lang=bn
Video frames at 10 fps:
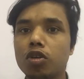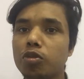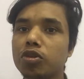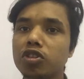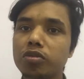
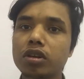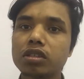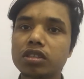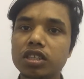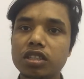অমুক
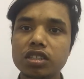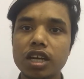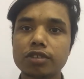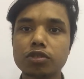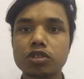ইউনিভার্সিটি যেতে
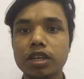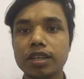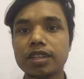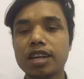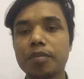চাই তো সেই
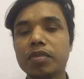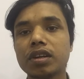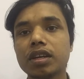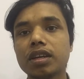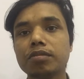ক্ষেত্রে
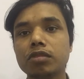আপনাকে